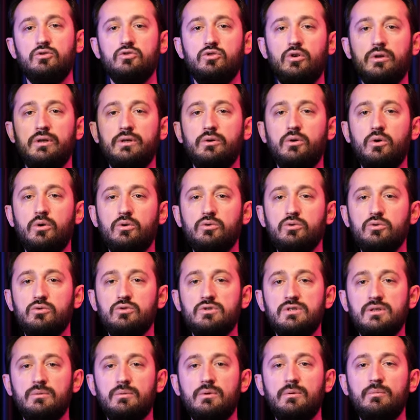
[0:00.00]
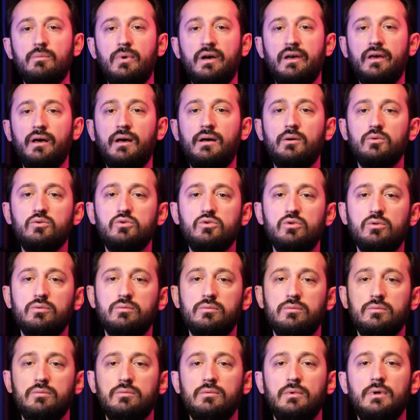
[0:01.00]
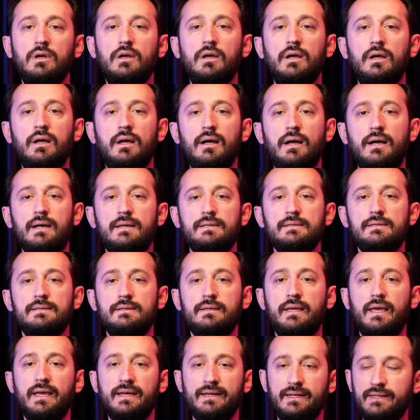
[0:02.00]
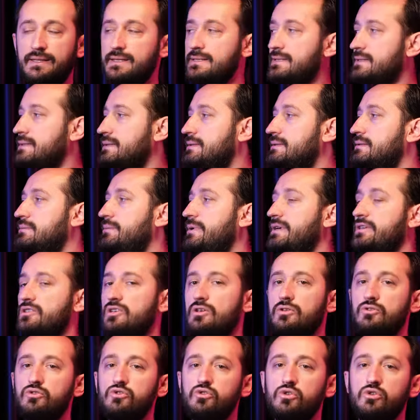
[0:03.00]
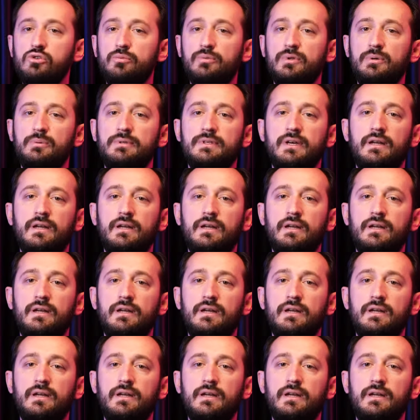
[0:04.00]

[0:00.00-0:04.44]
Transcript: Şöyle gördüğünüz gibi bayağı uzun. Aslında ekrana sığdırmaya çalışıyorum da bir